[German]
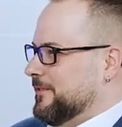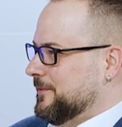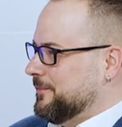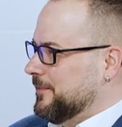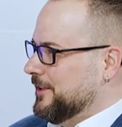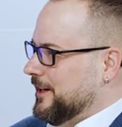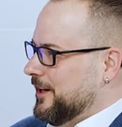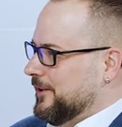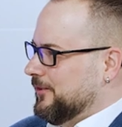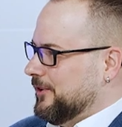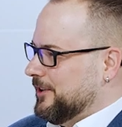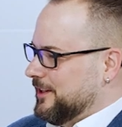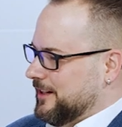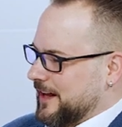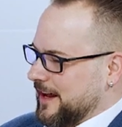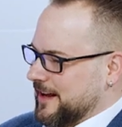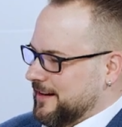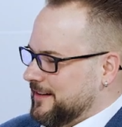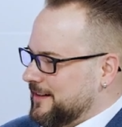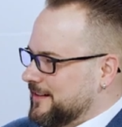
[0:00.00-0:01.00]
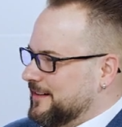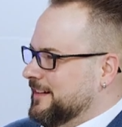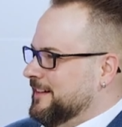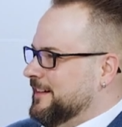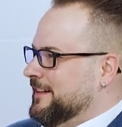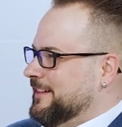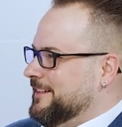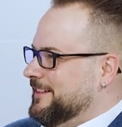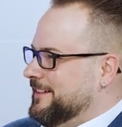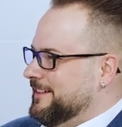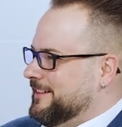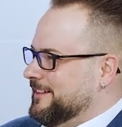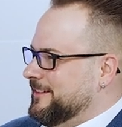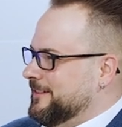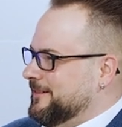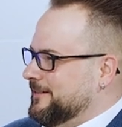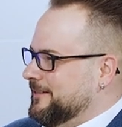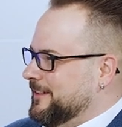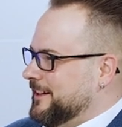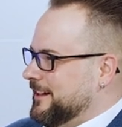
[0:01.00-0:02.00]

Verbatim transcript: Ich bin ja nur ein kleines äh,